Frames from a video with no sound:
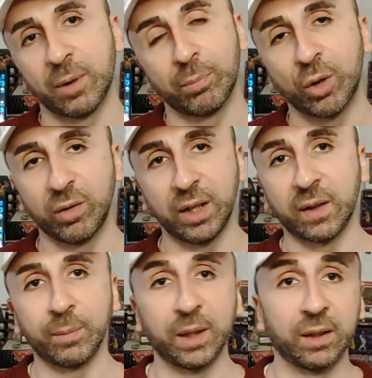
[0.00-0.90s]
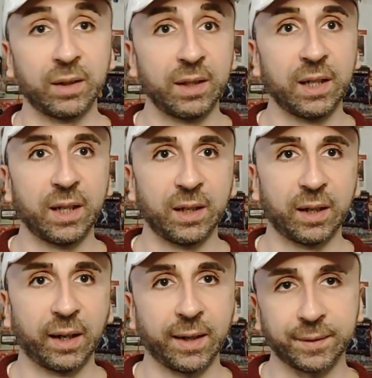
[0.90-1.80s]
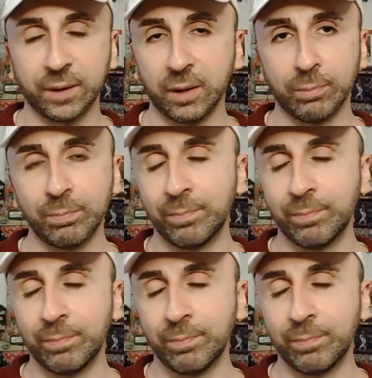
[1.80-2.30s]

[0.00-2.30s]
ma poi veramente ieri, ragazzi,